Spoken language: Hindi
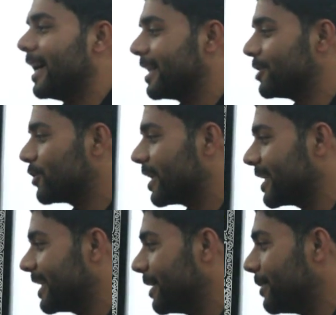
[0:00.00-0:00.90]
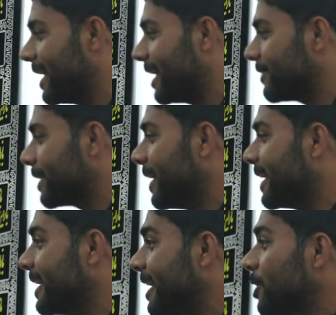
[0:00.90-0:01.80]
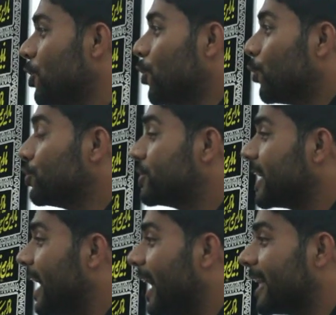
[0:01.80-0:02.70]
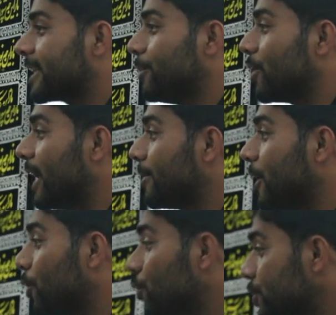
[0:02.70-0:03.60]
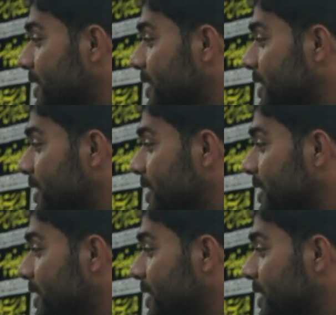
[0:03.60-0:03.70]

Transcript: ने जो तकरीरें बयान फरमाई हैं उस जिहाद का मुकाबला उस